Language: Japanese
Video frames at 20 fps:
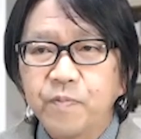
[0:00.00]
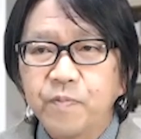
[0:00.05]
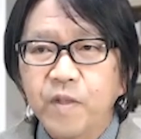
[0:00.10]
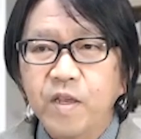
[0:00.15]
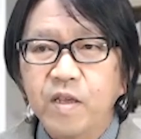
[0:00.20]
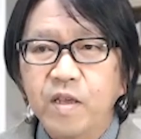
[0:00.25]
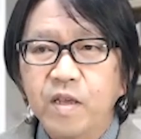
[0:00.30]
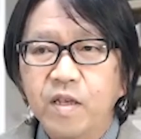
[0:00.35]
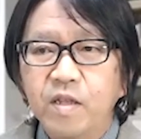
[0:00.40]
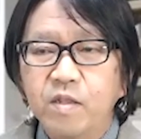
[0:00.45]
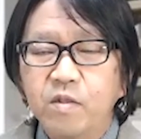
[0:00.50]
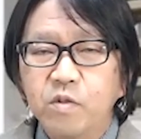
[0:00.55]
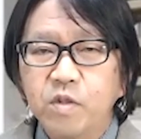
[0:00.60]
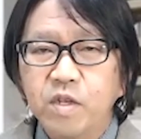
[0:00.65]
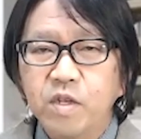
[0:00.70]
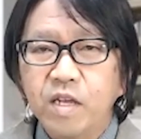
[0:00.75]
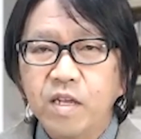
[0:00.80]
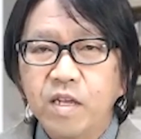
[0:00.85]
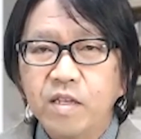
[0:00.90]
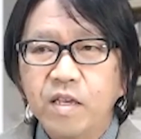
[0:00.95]
えー、ど
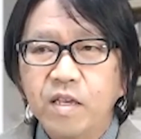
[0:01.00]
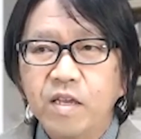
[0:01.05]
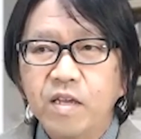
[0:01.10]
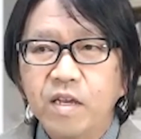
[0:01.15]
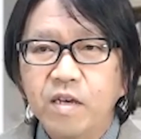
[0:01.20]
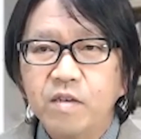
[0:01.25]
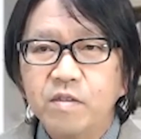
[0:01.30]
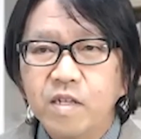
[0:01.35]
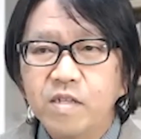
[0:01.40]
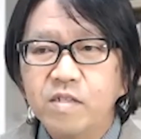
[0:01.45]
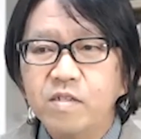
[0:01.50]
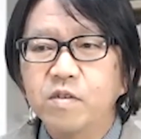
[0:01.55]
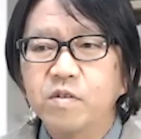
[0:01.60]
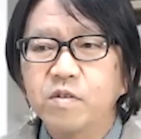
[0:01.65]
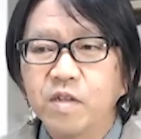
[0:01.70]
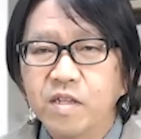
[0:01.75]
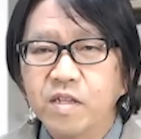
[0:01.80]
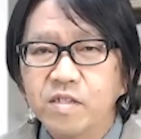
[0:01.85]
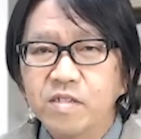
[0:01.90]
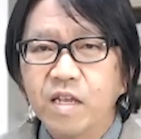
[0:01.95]
でかい結果を出すよ
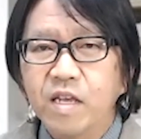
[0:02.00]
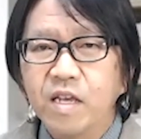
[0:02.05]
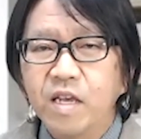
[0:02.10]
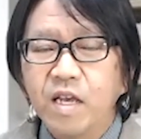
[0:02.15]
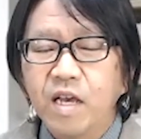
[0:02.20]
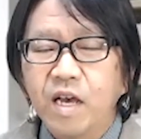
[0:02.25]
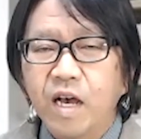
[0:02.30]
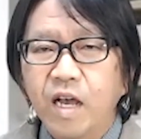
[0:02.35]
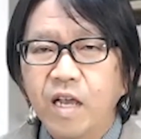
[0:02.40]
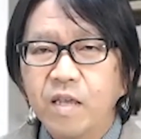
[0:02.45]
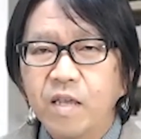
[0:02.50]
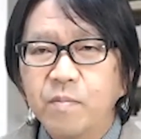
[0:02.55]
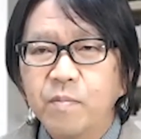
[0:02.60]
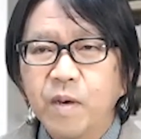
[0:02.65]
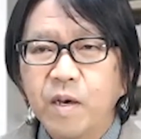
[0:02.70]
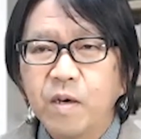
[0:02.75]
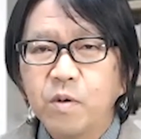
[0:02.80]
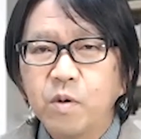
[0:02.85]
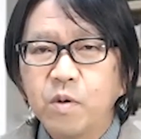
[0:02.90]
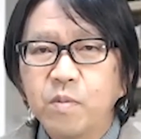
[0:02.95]
うなですね、
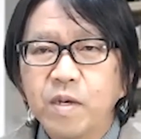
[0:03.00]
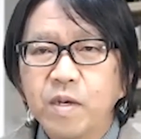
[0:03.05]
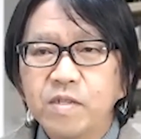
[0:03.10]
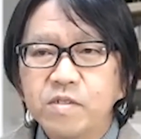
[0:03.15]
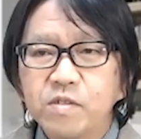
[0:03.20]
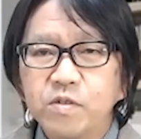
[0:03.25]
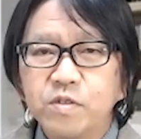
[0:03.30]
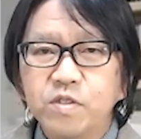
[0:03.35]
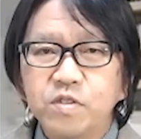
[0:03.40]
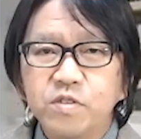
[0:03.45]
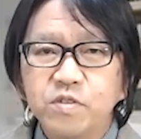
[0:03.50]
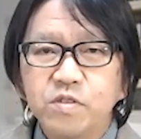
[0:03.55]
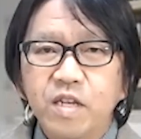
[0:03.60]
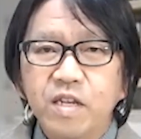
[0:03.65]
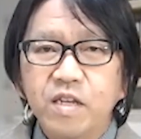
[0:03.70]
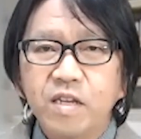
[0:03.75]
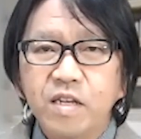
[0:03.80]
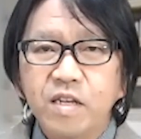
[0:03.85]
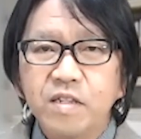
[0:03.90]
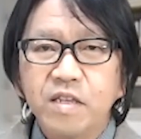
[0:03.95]
ハイパフォーマンスの集
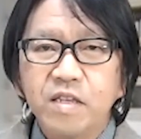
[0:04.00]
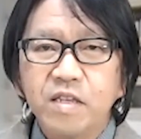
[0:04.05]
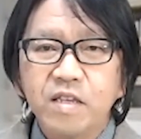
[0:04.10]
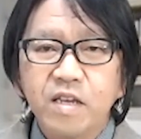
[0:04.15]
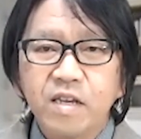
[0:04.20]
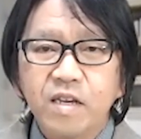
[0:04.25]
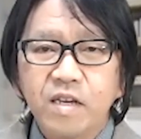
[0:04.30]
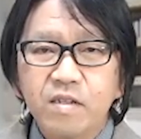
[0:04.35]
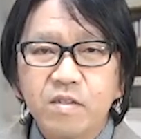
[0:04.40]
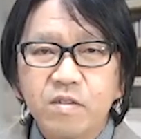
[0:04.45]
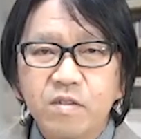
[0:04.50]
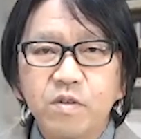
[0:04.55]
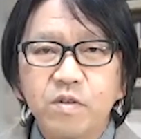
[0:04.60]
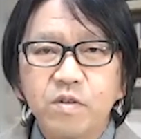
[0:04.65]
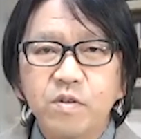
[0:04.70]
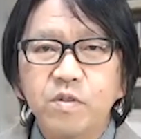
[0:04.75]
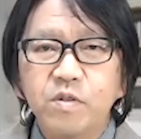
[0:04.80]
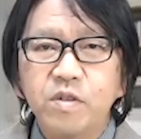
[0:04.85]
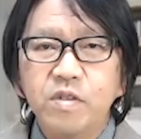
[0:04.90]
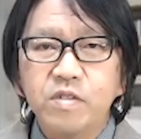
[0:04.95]
団が出来上がるという
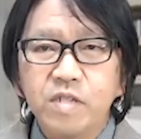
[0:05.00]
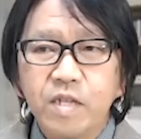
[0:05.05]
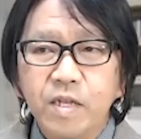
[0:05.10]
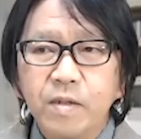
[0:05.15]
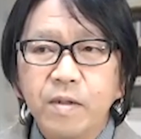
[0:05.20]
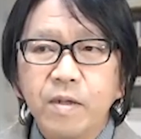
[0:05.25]
ことですね。